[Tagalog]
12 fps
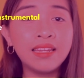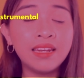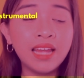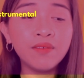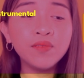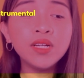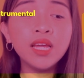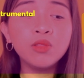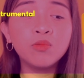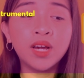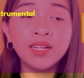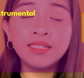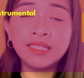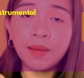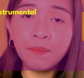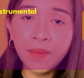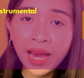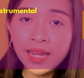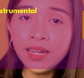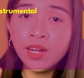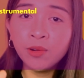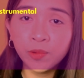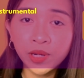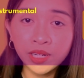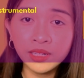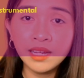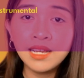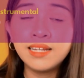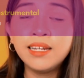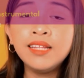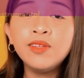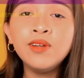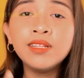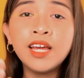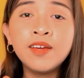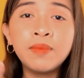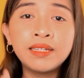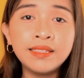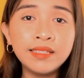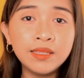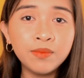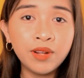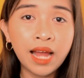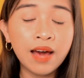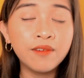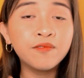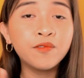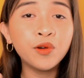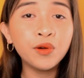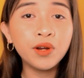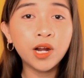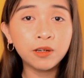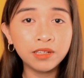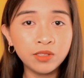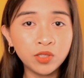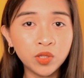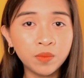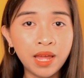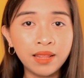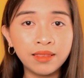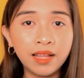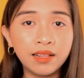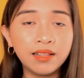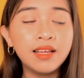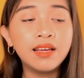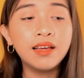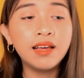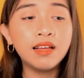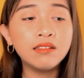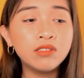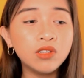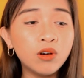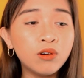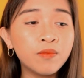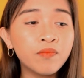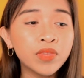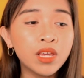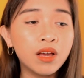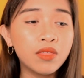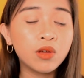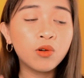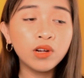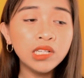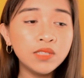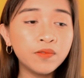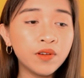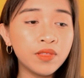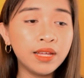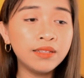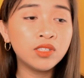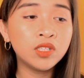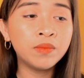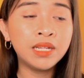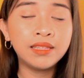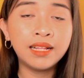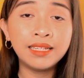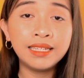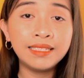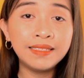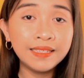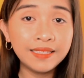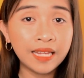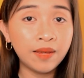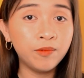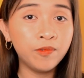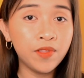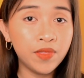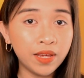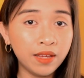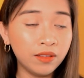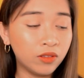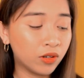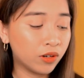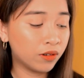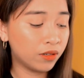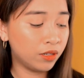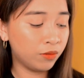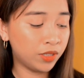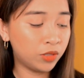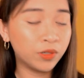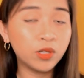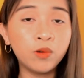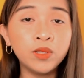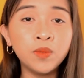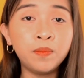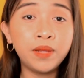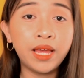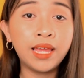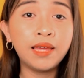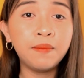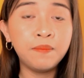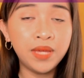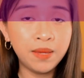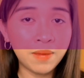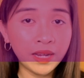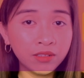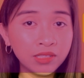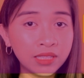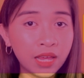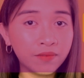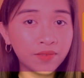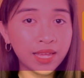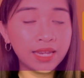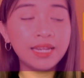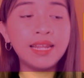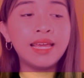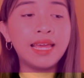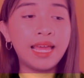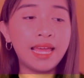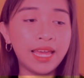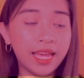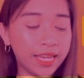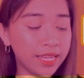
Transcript: after that one, sa minor word, dito na tayo magsisimula for our instrumental. And so, the chords for the instrumental is the same with the intro in which we're going to play B minor 7, A,